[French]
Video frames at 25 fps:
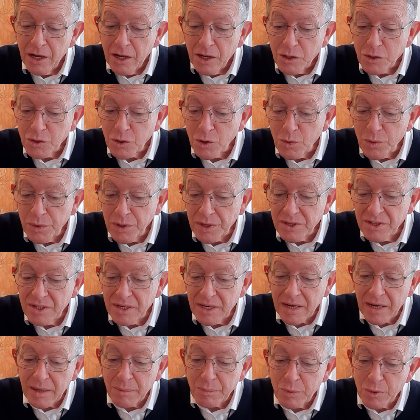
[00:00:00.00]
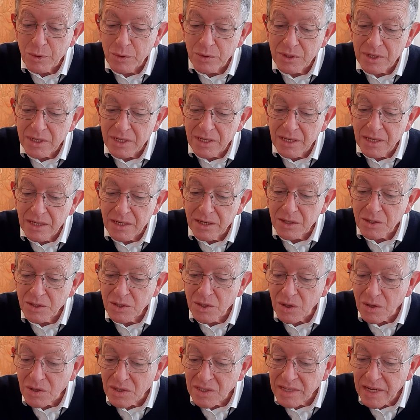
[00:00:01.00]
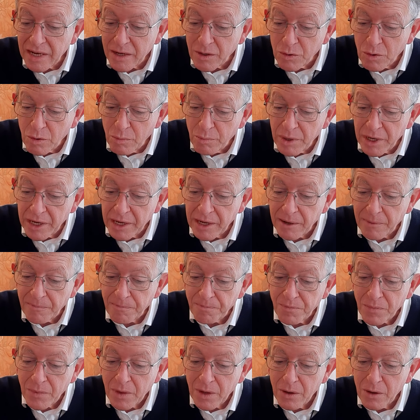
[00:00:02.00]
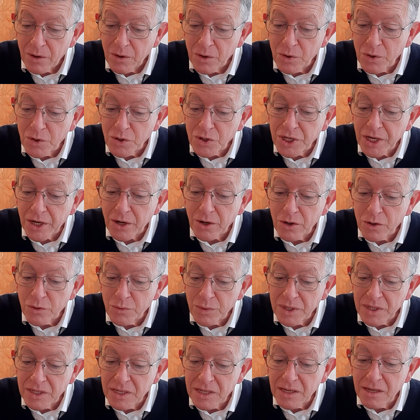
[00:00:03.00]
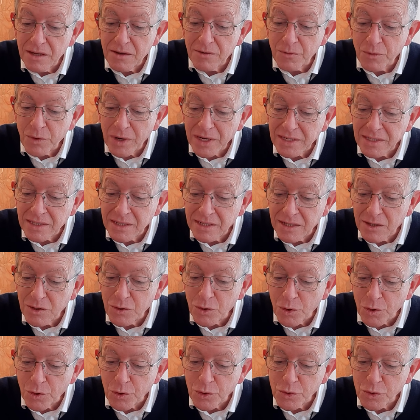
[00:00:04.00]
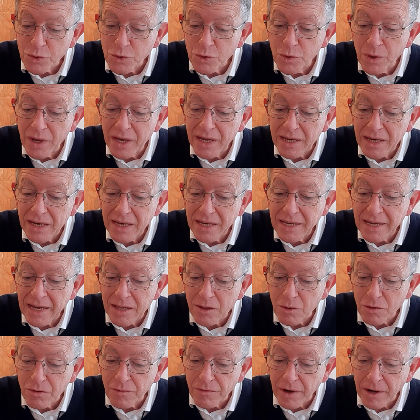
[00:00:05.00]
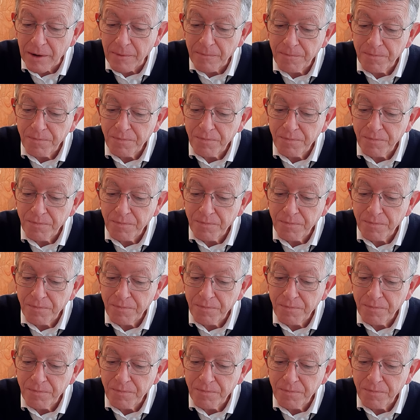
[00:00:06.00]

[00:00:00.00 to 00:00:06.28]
Celui-ci répondit Cent sacs de blé le gérant lui dit Voici ton reçu écrit 80.